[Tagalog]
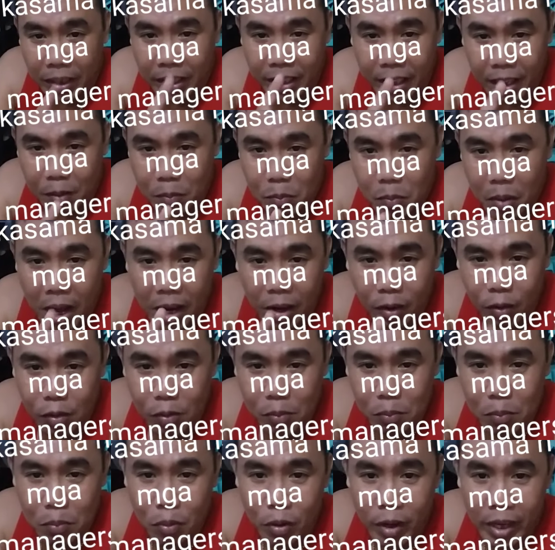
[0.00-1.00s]
pag
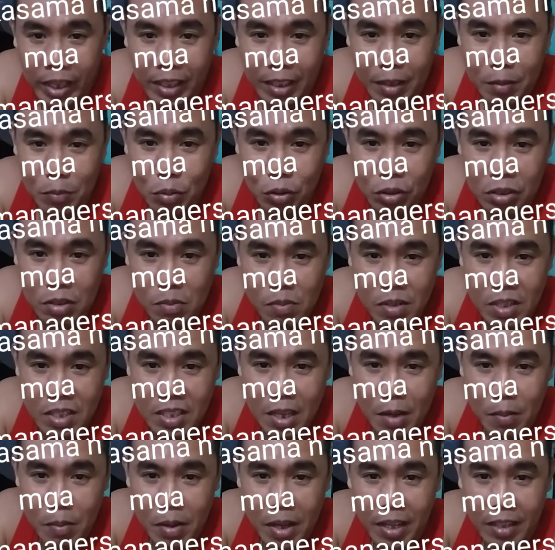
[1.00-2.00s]
nagbago ang buhay ni Boss
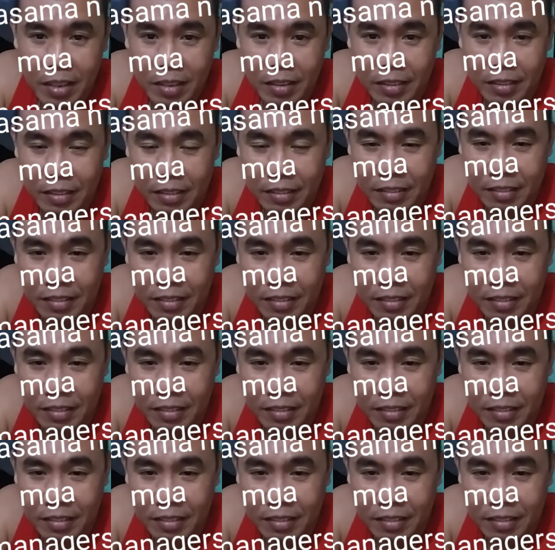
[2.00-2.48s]
Timin 7,